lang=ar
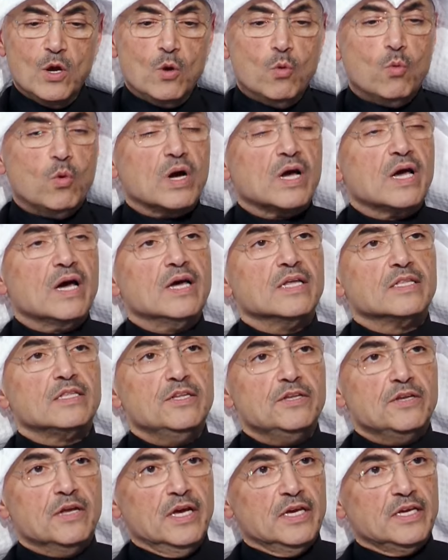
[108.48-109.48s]
وكانت
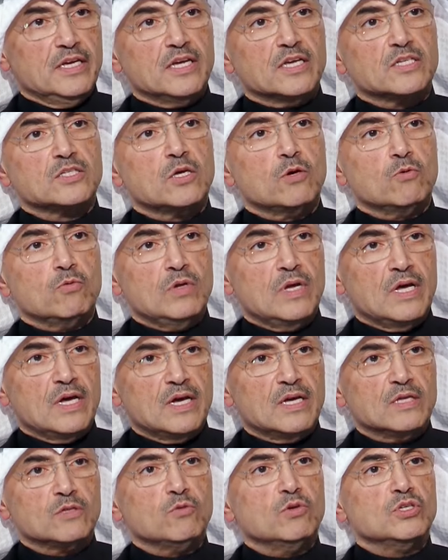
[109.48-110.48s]
لنا حقيقه
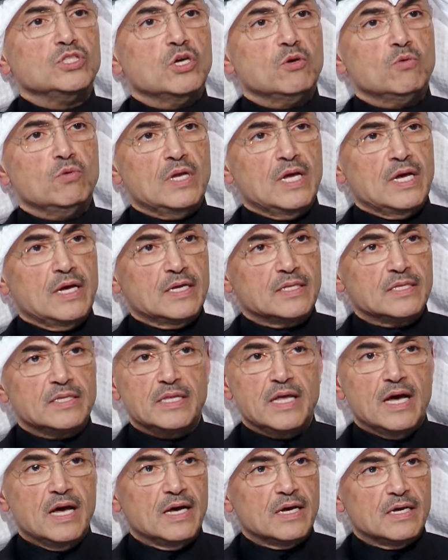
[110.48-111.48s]
صولات وجولات
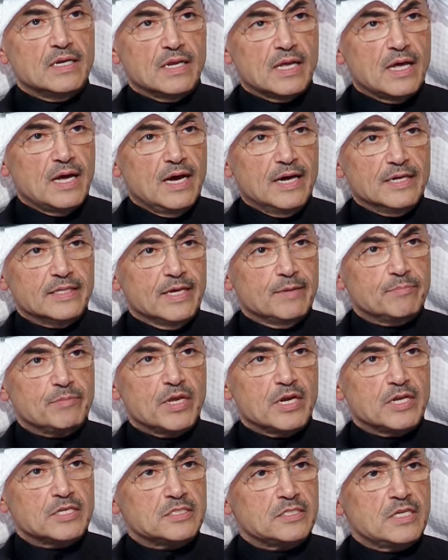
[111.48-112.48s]
داخل قاعه عبد
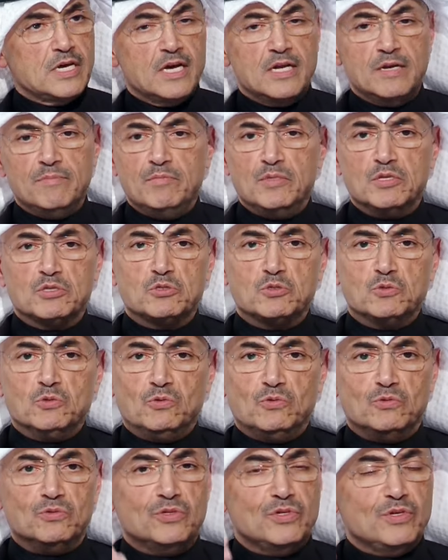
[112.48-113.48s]
الله السالم من
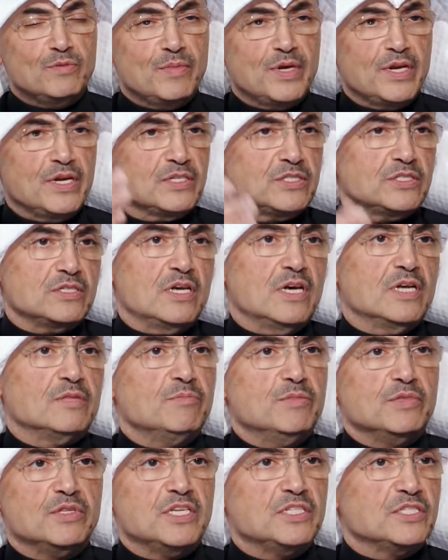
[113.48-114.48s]
صعود المنصات
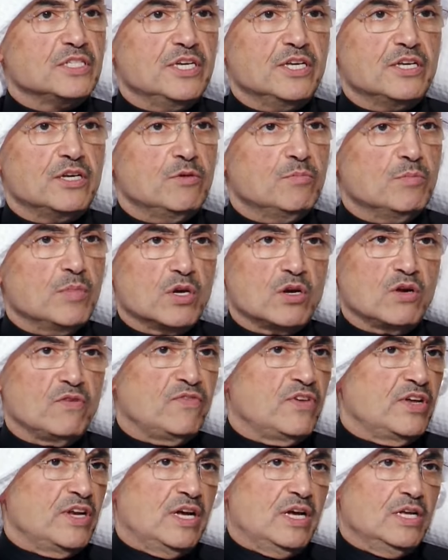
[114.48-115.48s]
من تسكير
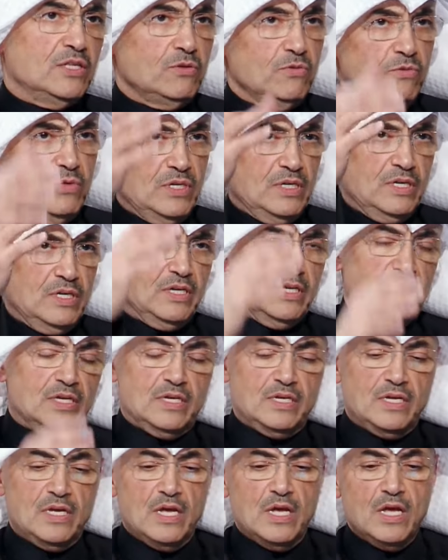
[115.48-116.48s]
الميكروفونات
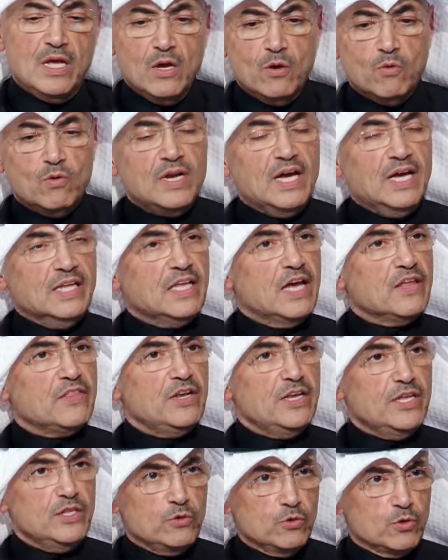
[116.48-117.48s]
والاحداث
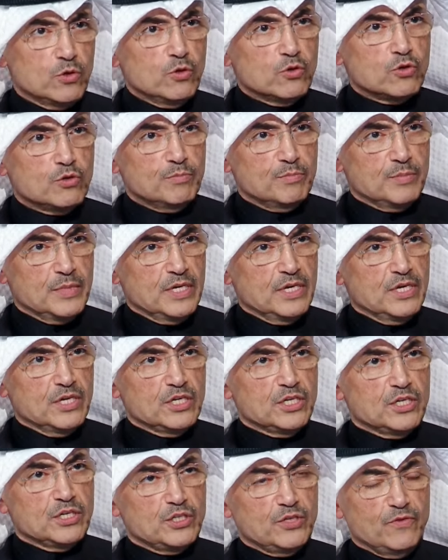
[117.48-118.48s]
اللي انتم كلكم
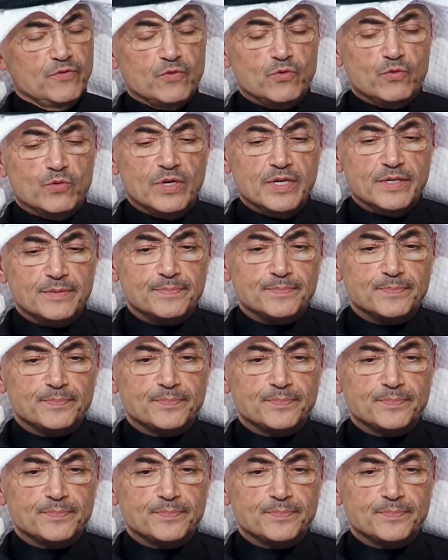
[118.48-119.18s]
م. شفتوها.